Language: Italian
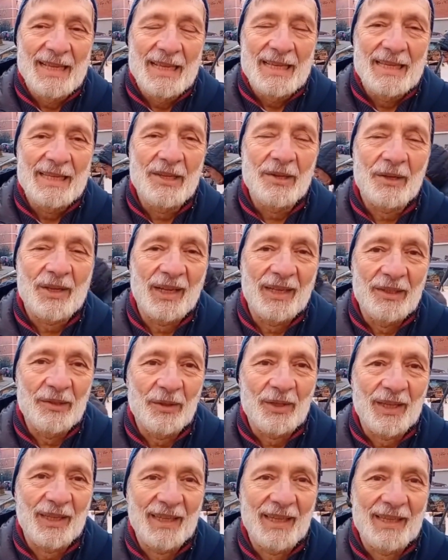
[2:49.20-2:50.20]
Io
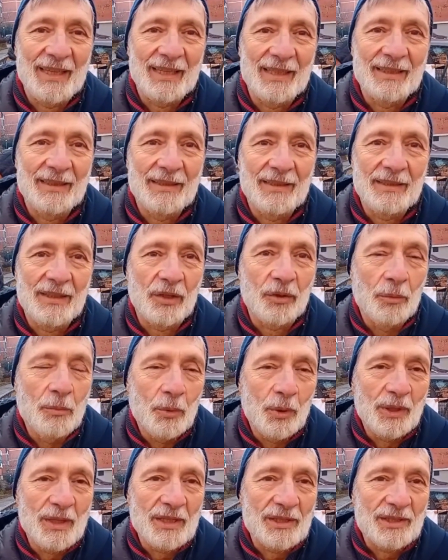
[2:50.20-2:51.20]
credo che il
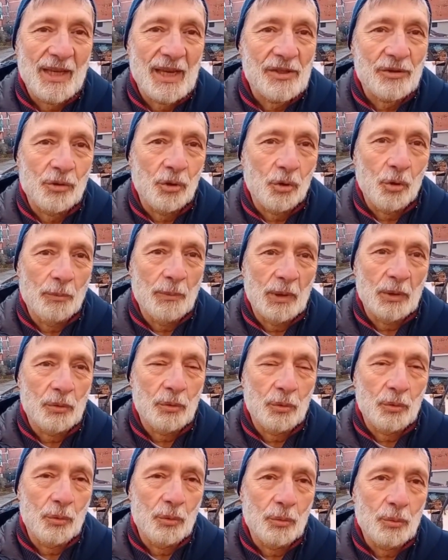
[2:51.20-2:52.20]
comune di Sesto, come
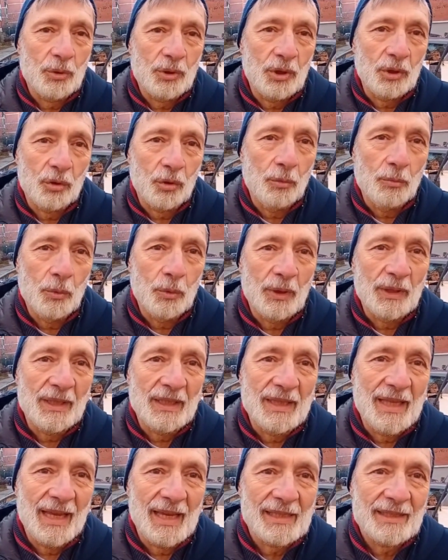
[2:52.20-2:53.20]
tutti i comuni
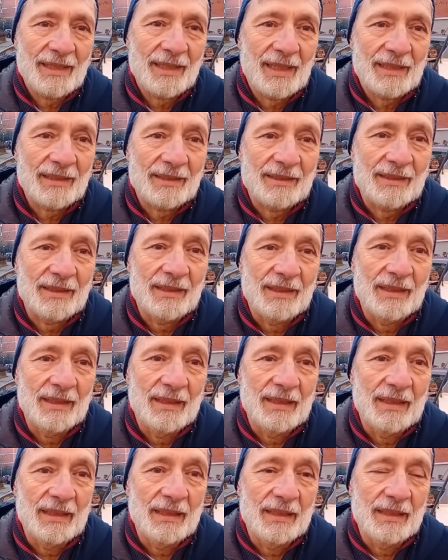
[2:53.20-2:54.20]
di destra,
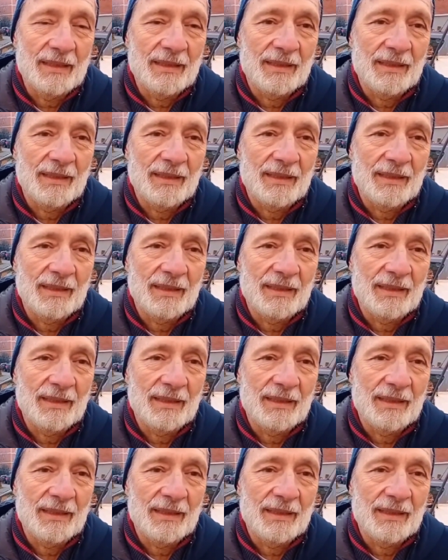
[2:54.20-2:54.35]
si